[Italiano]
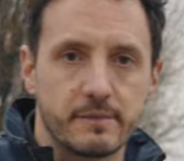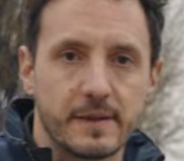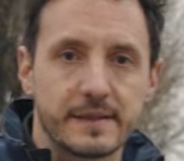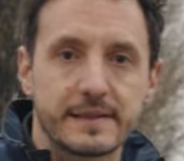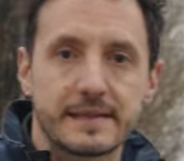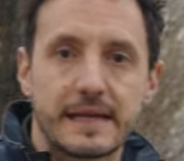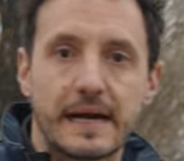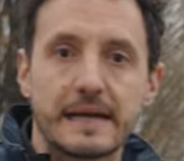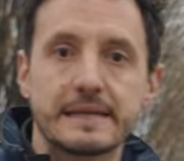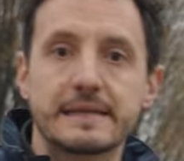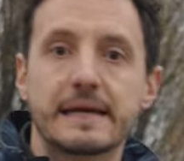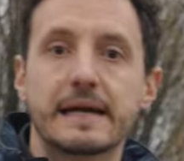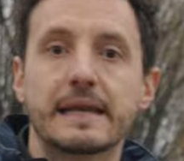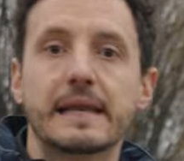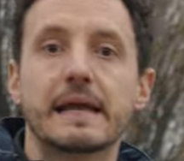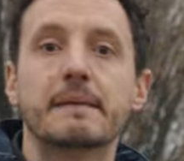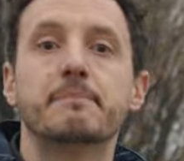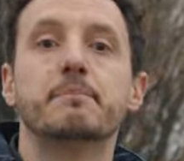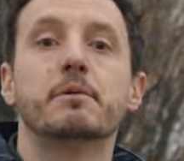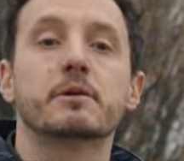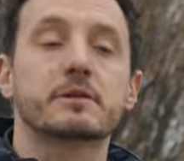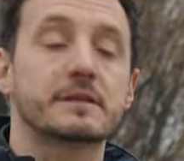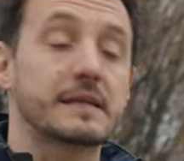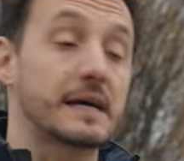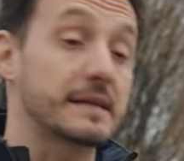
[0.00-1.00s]
battaglia e le ha
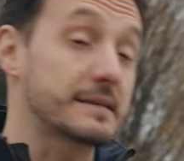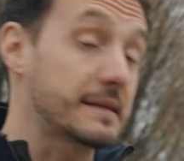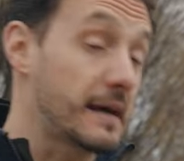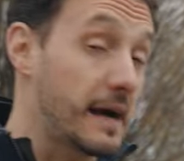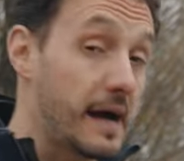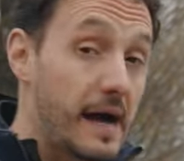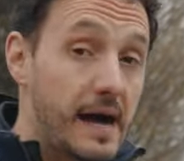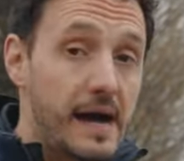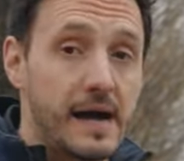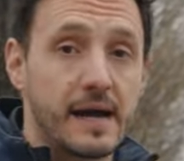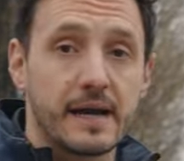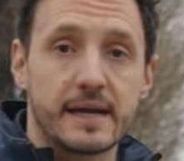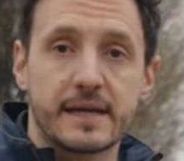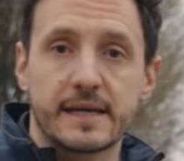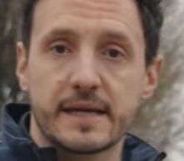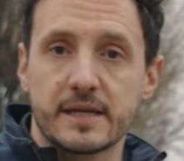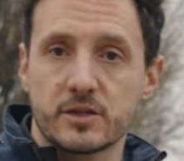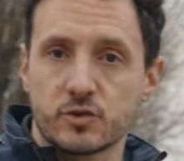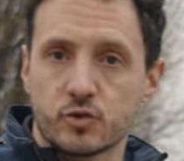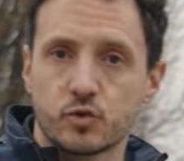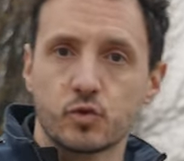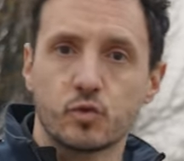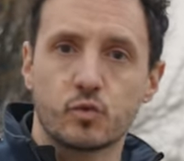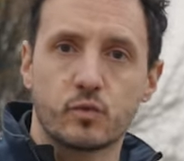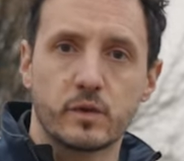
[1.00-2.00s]
portata anche
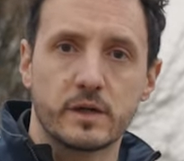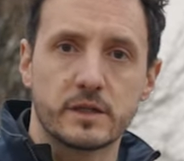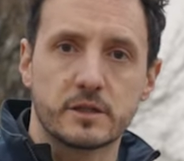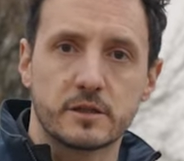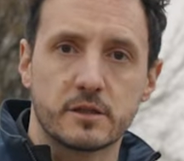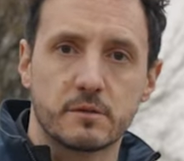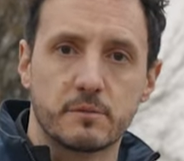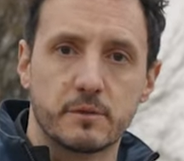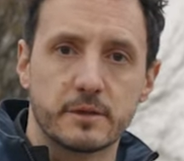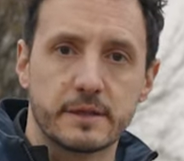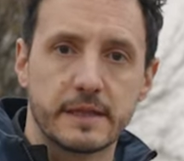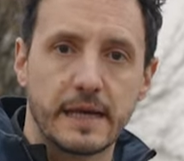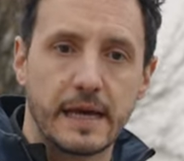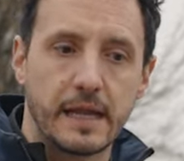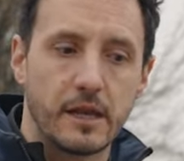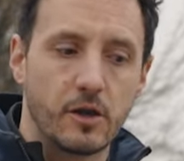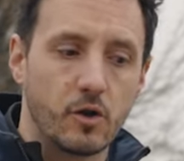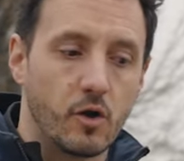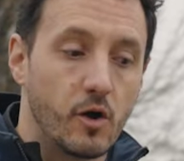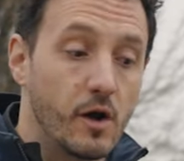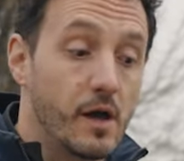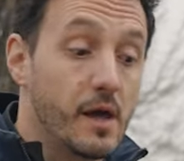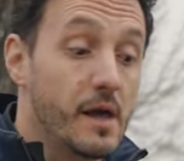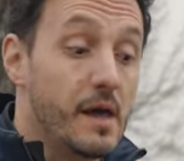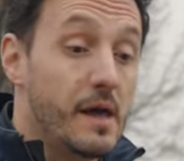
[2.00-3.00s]
su questo
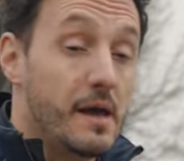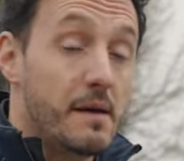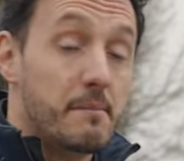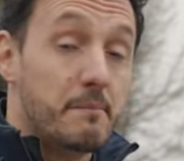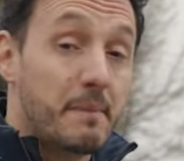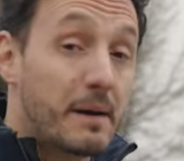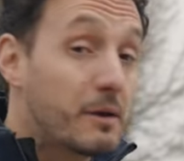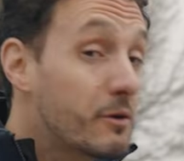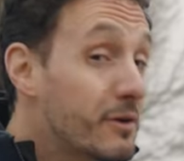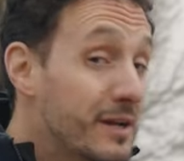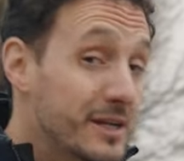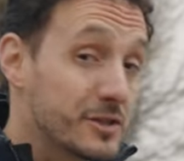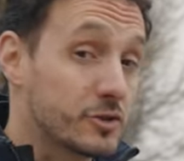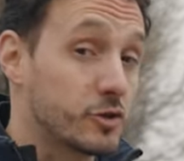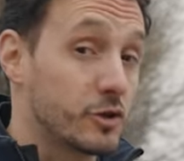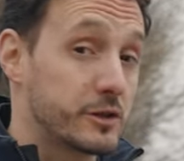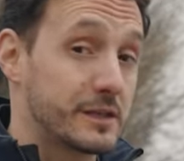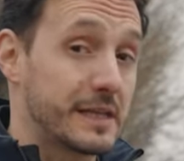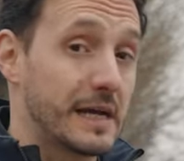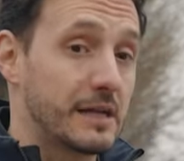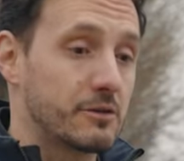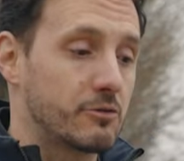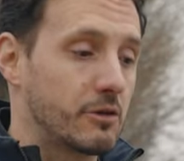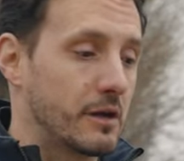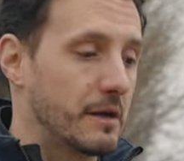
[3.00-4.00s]
modello. Ma non è
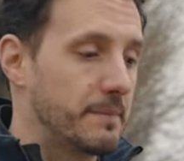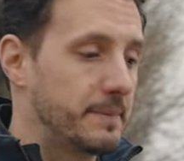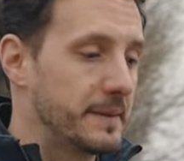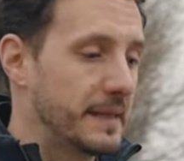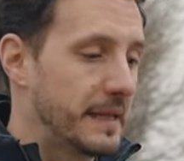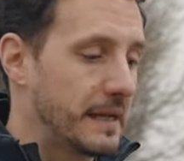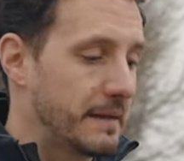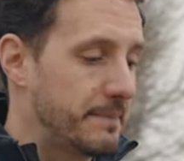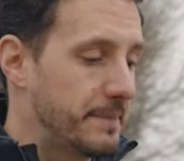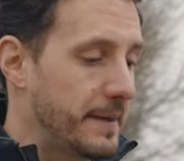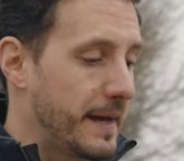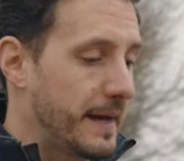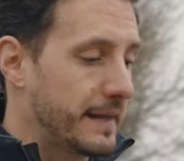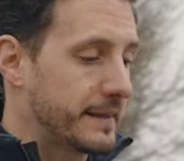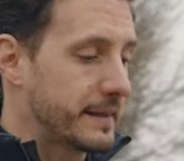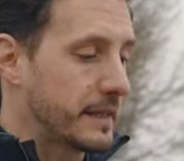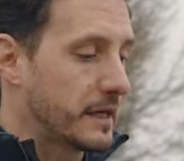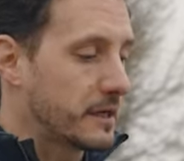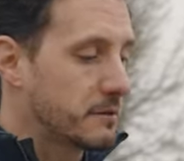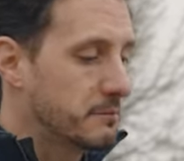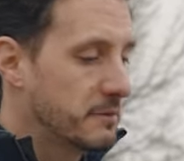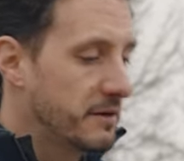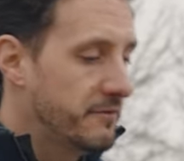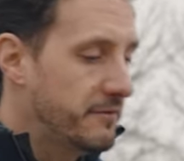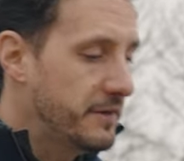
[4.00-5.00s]
soltanto la pedana
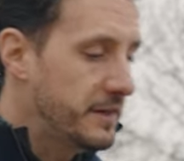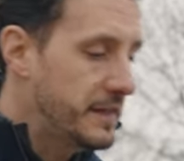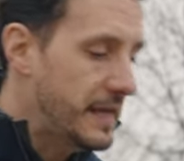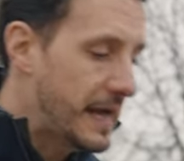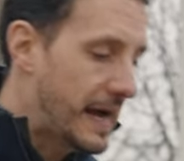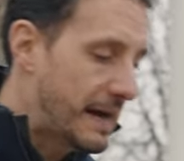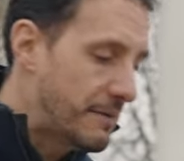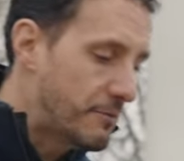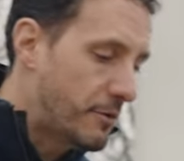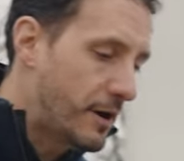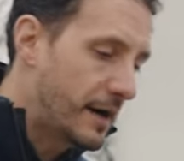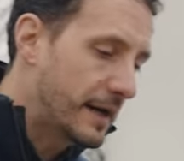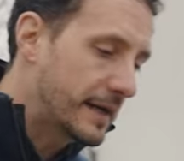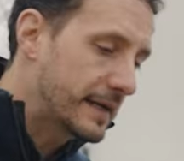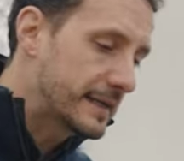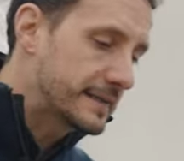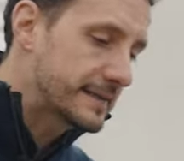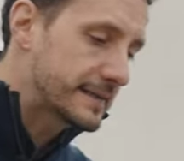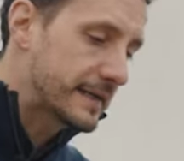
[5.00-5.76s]
piatta, come vediamo anche